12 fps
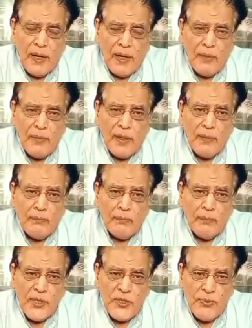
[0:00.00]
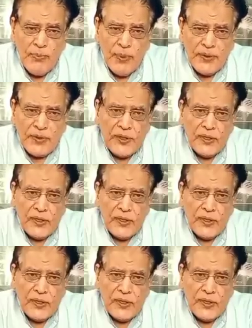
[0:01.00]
बारे में मस्बत